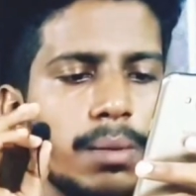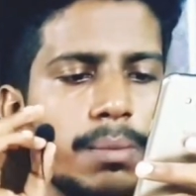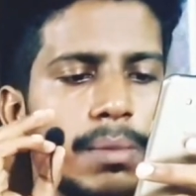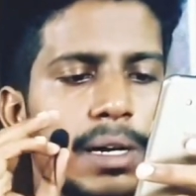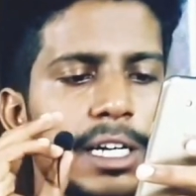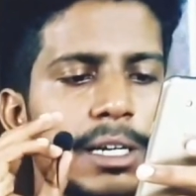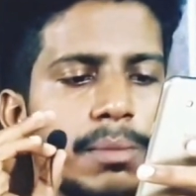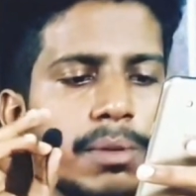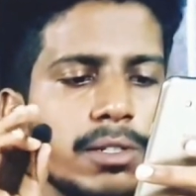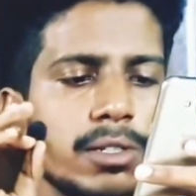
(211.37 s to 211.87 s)

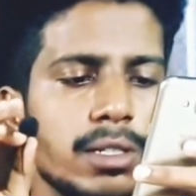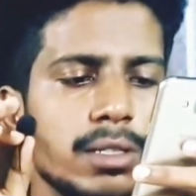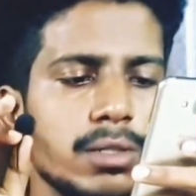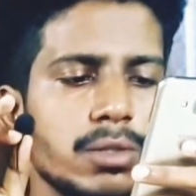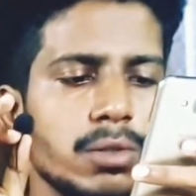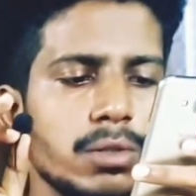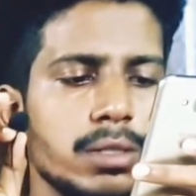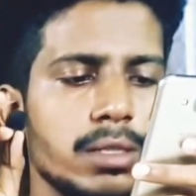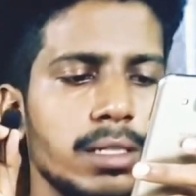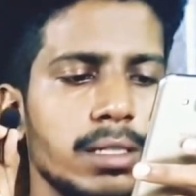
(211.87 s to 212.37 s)
மல்டிபிள் சாய்ஸ்
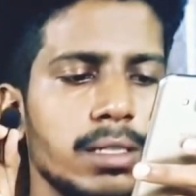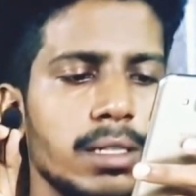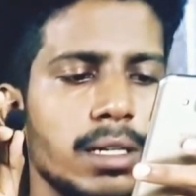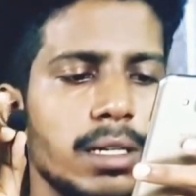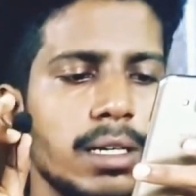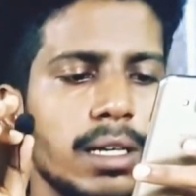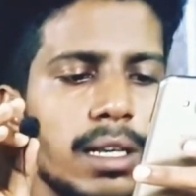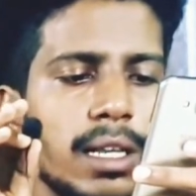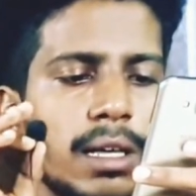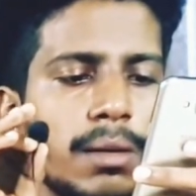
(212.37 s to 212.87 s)
கொஸ்டின் தான்
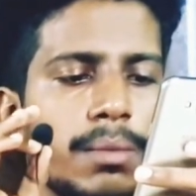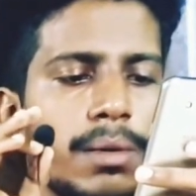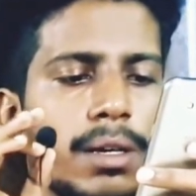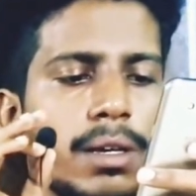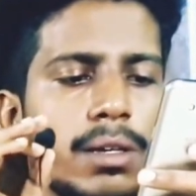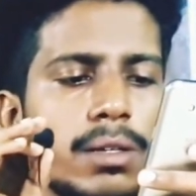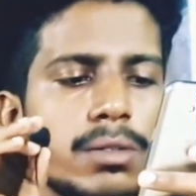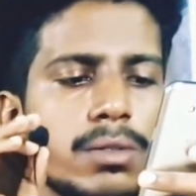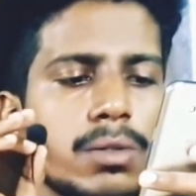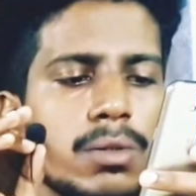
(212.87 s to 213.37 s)
எல்லாமே
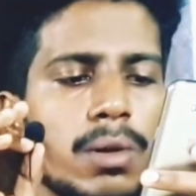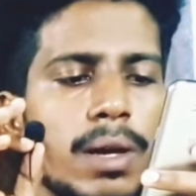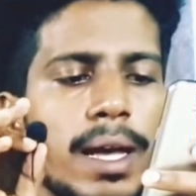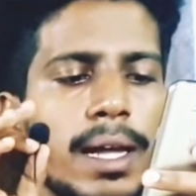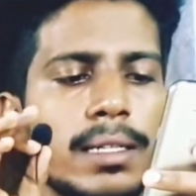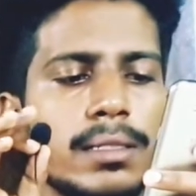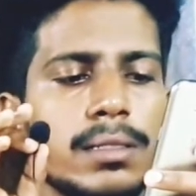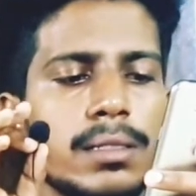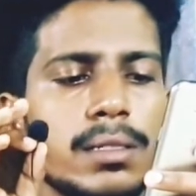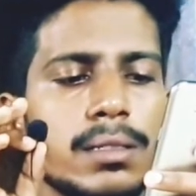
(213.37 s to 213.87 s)
ஸோ
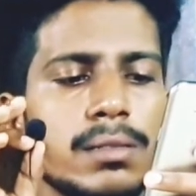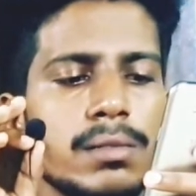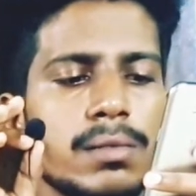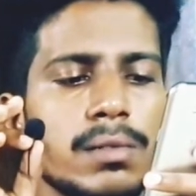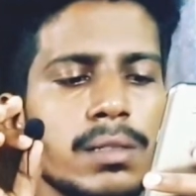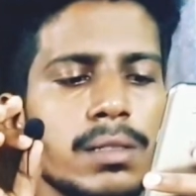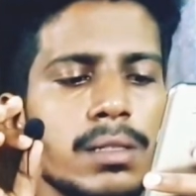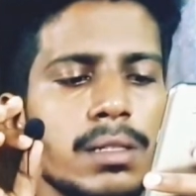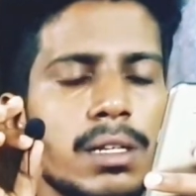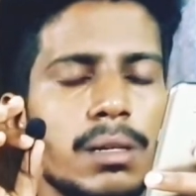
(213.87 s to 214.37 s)
ஆன்சர்ஸ்
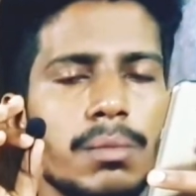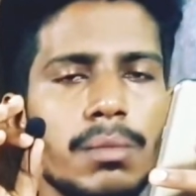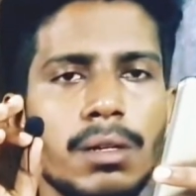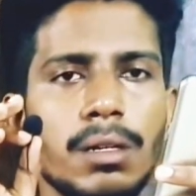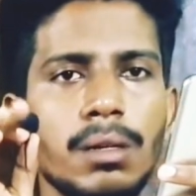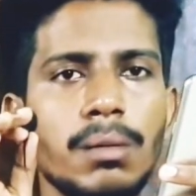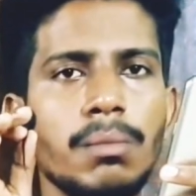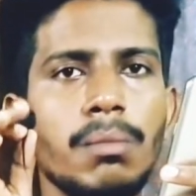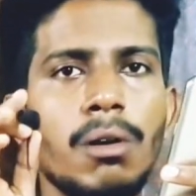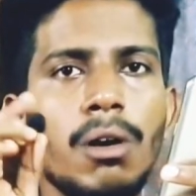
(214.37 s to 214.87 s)
வந்து நம்ம
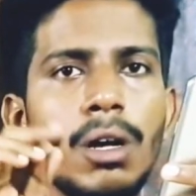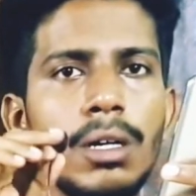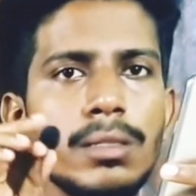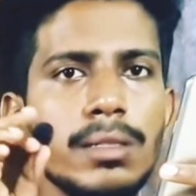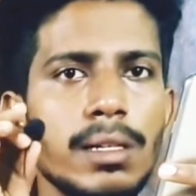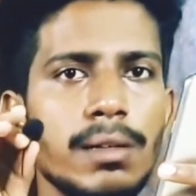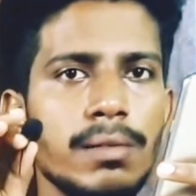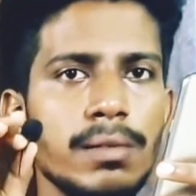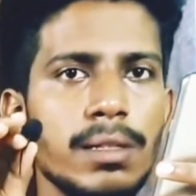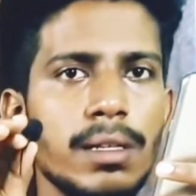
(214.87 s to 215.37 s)

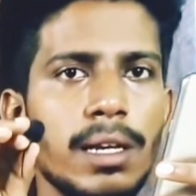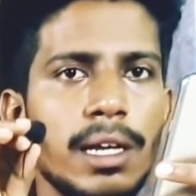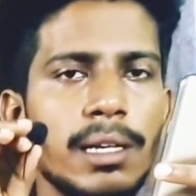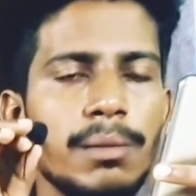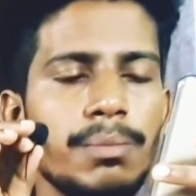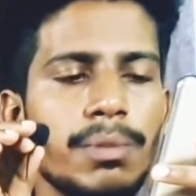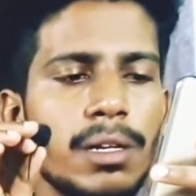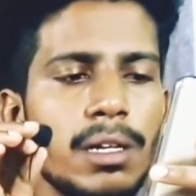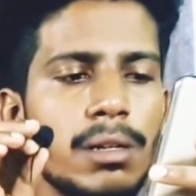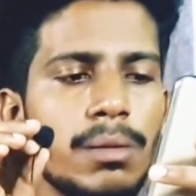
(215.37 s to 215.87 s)
பாக்ஸில் வந்து ரைட்
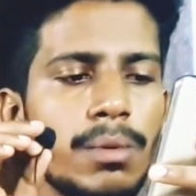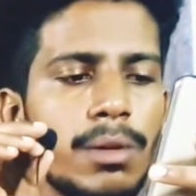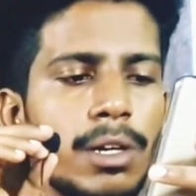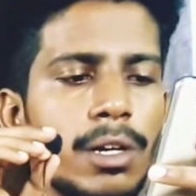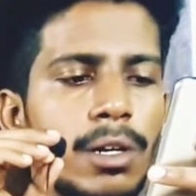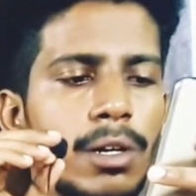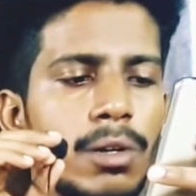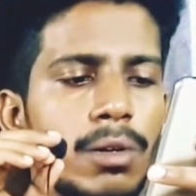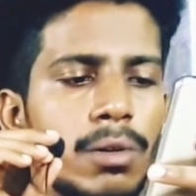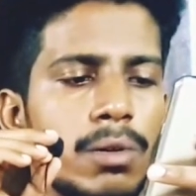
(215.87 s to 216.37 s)
பண்ணுற மாதிரி
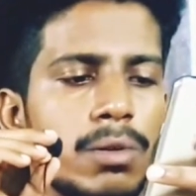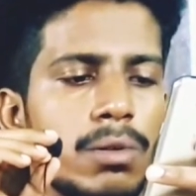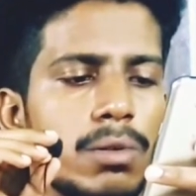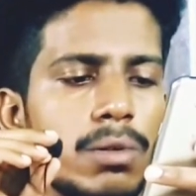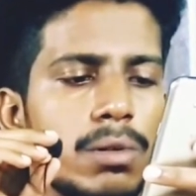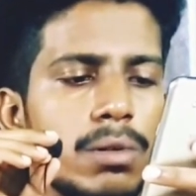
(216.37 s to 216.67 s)
இருக்கணும்